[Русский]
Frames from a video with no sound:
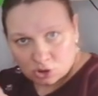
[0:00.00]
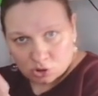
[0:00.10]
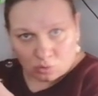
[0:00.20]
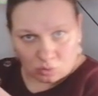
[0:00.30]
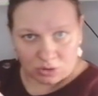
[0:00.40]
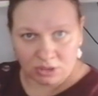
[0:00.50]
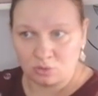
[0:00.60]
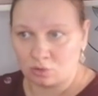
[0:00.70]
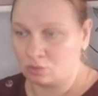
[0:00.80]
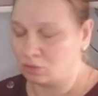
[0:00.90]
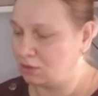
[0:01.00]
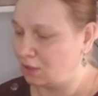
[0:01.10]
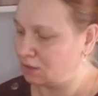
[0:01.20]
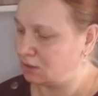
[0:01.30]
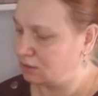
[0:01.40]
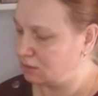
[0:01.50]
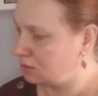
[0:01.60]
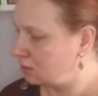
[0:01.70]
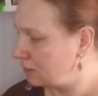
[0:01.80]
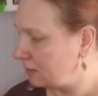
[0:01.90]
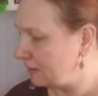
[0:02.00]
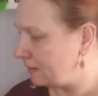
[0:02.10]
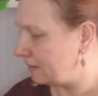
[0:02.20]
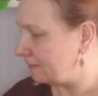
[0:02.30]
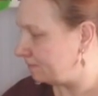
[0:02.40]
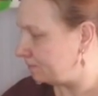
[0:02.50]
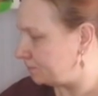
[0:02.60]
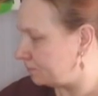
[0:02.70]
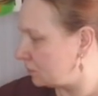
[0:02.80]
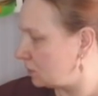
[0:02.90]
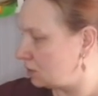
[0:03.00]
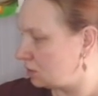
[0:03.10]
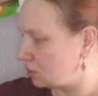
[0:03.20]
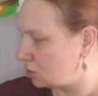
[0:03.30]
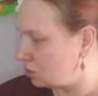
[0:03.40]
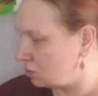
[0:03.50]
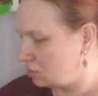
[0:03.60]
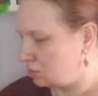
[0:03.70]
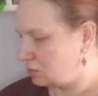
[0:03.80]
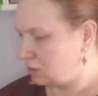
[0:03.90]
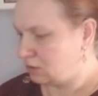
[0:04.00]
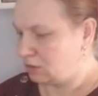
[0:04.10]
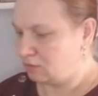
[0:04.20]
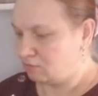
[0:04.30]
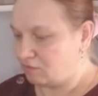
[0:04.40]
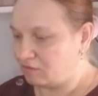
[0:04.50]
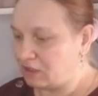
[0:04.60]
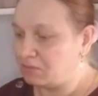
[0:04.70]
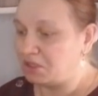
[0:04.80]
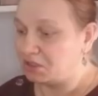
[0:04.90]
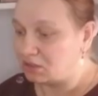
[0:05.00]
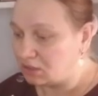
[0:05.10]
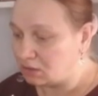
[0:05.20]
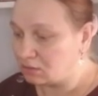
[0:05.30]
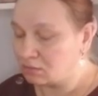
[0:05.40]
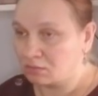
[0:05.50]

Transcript: Штору задернуть надо. Вот, так что во время еды.